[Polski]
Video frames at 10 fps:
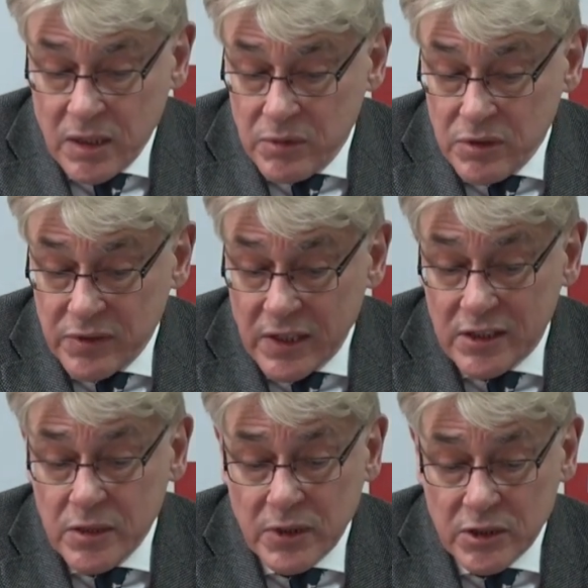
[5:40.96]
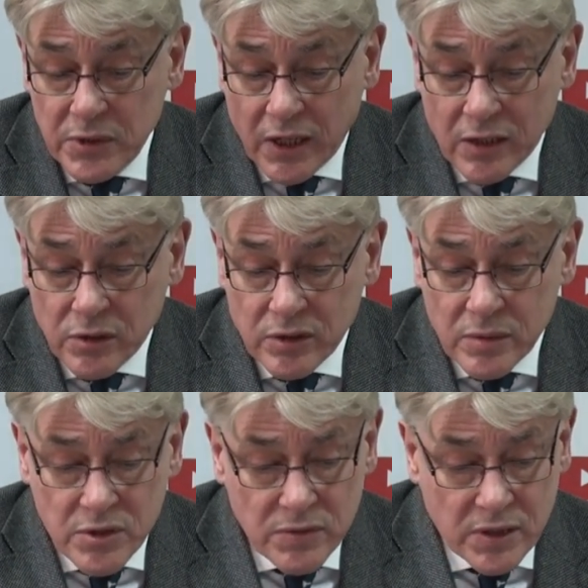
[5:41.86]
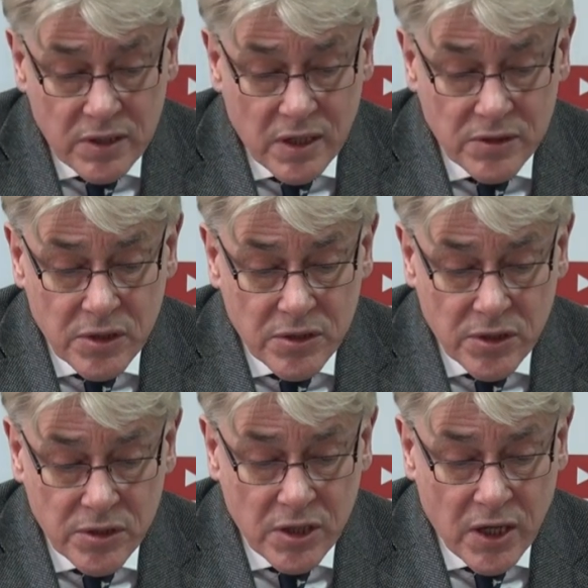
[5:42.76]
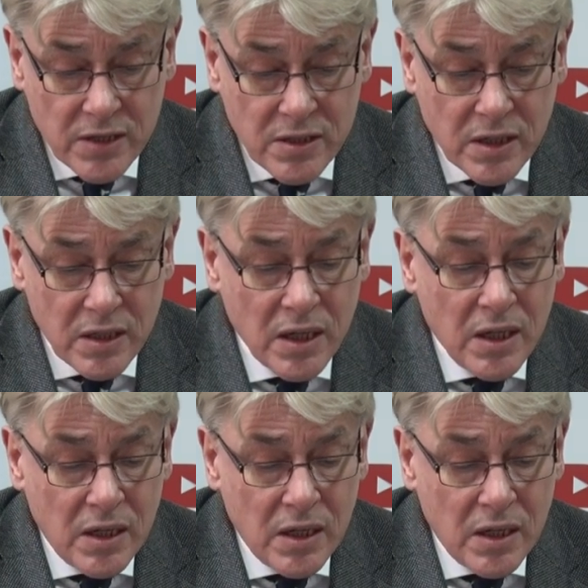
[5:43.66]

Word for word: Był wielkim admiratorem cywilizacji chrześcijańskiej,